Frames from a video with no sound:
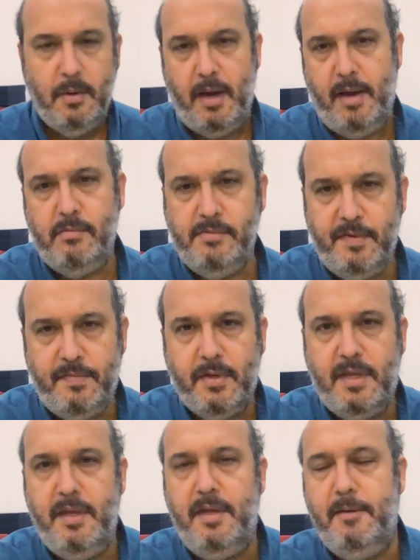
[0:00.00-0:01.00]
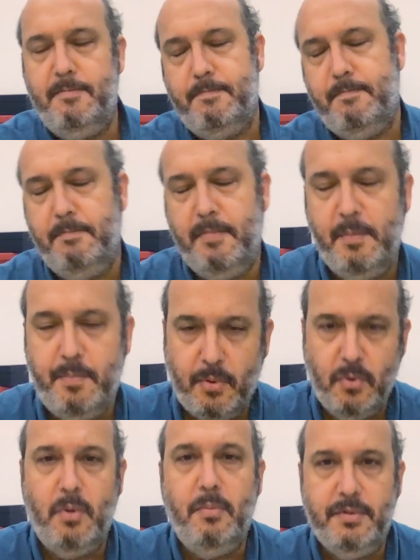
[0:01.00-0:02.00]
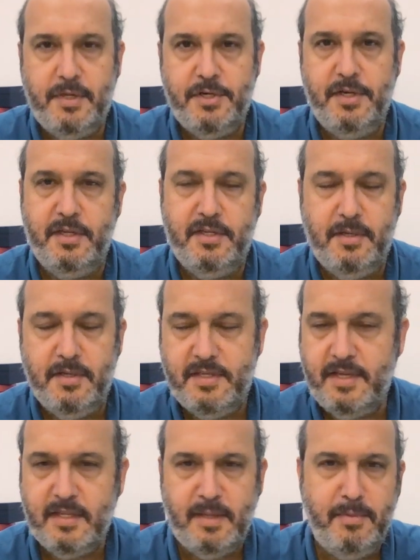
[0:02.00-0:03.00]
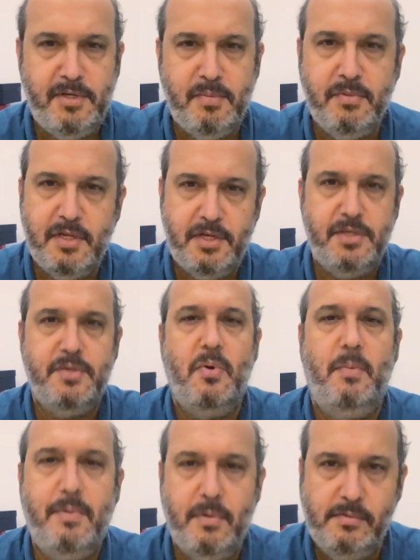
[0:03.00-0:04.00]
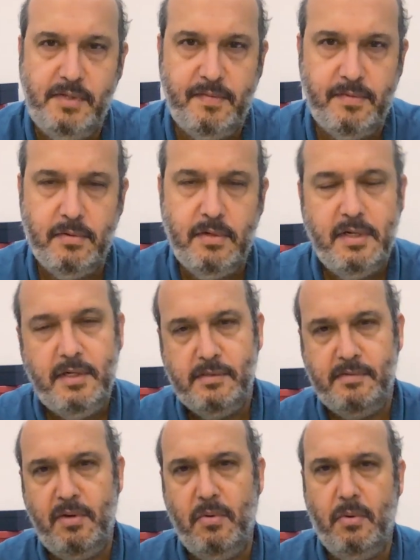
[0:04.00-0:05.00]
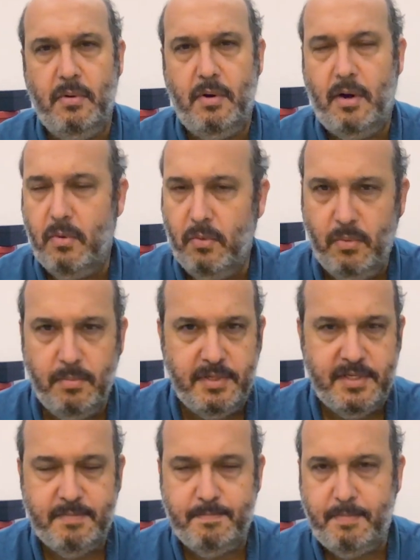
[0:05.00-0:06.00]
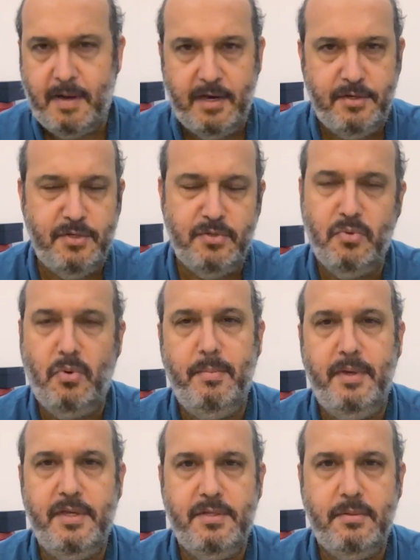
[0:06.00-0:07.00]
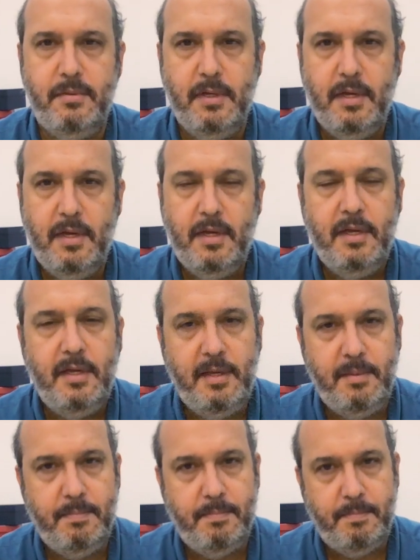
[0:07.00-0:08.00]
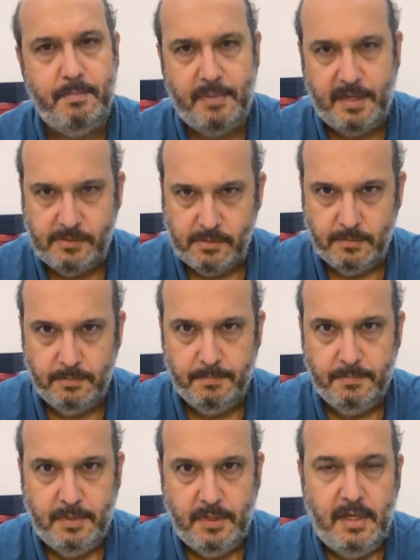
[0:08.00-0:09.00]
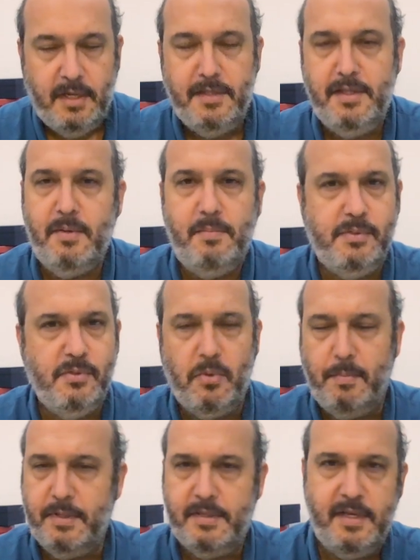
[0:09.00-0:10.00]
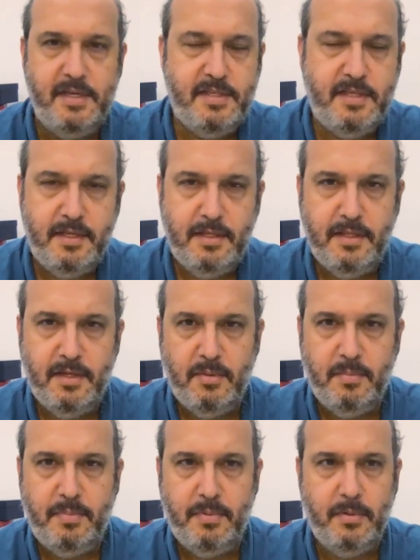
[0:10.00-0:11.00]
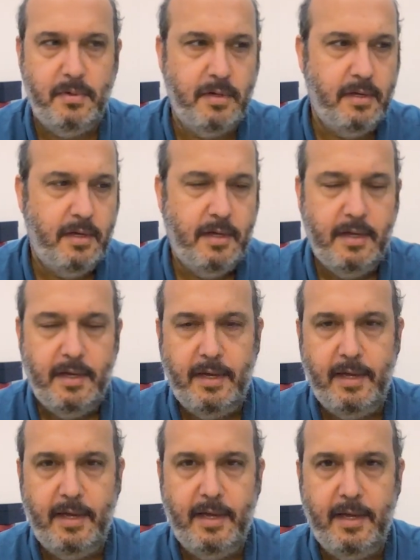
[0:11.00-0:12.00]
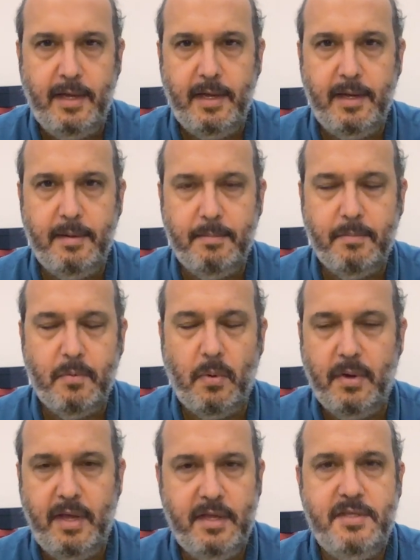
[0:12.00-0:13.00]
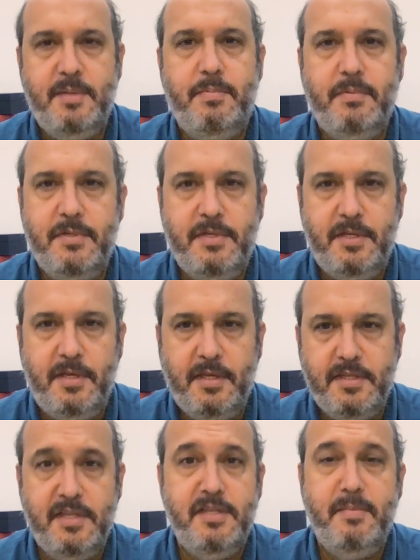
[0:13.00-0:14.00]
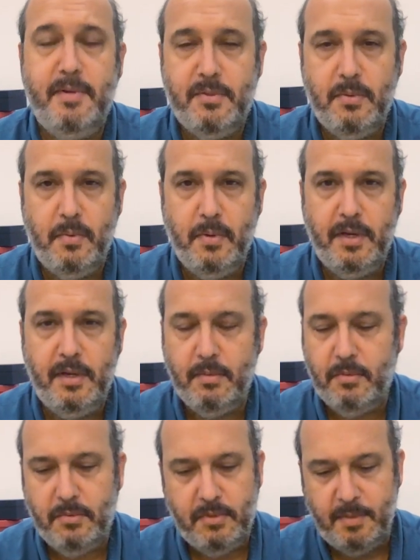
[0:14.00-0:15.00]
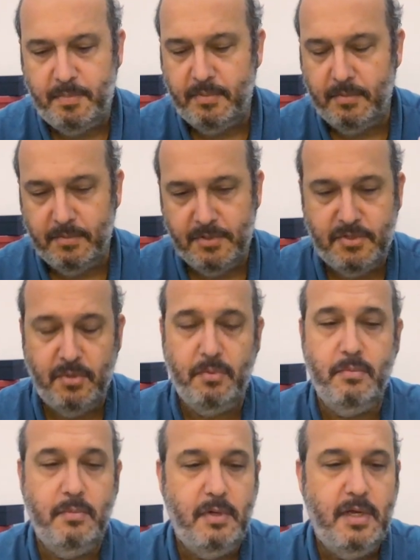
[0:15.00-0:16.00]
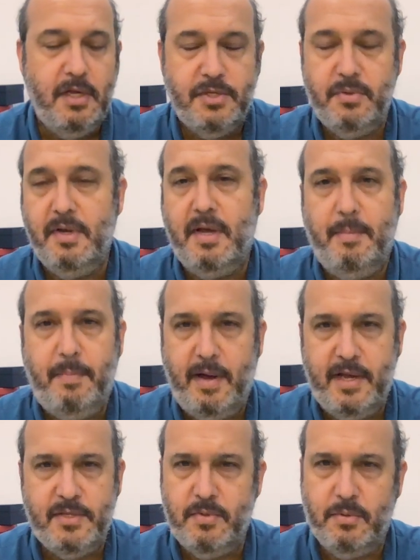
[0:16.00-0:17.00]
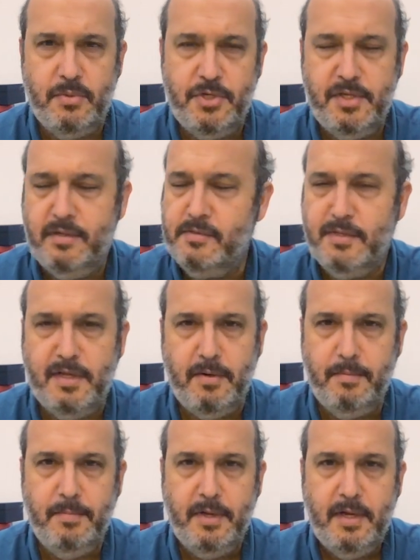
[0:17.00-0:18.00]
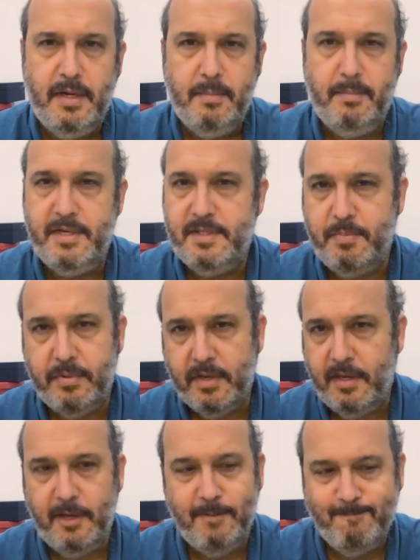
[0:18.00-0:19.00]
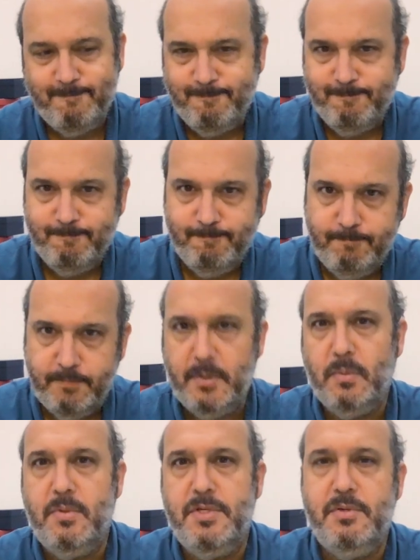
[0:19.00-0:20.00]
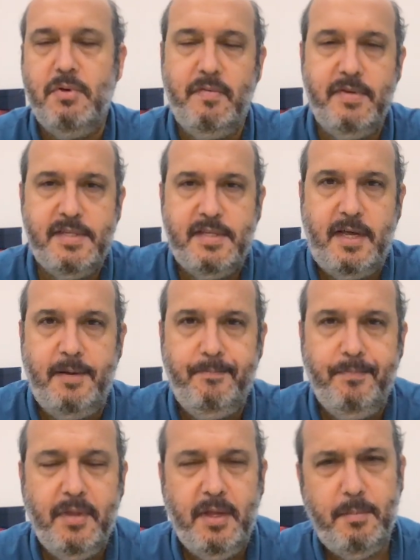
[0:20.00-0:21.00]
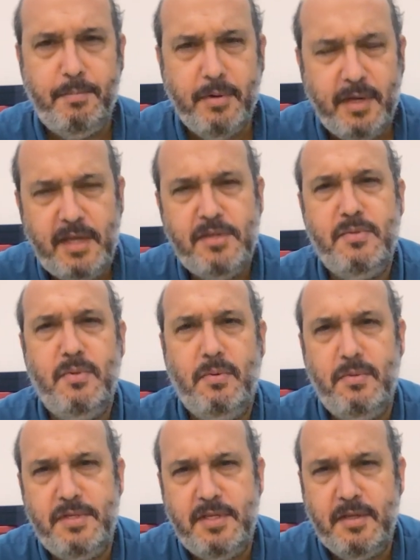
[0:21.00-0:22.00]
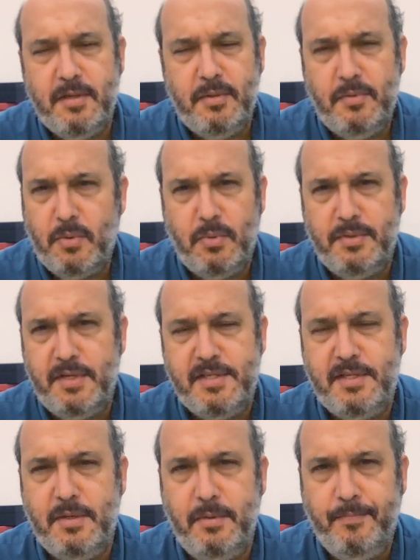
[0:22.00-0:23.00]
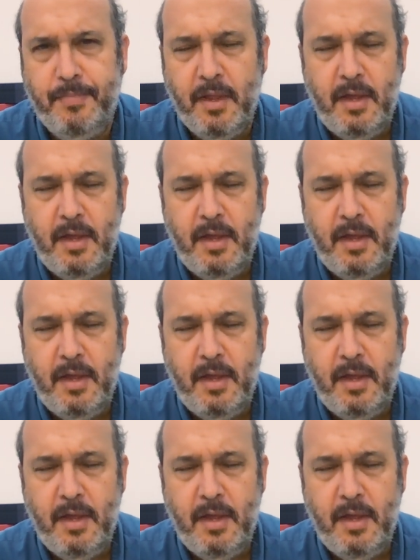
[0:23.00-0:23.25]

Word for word: É um livro que empolgou muita gente. Certamente muita gente comprou o livro, leu algumas páginas do começo e parou. Não por incompetência, não por é, qualquer tipo de sentimento ruim, tipo sou, um, sou incapaz, algo do gênero, não. Mas porque não conseguiu avançar. E por que isso não, não aconteceu?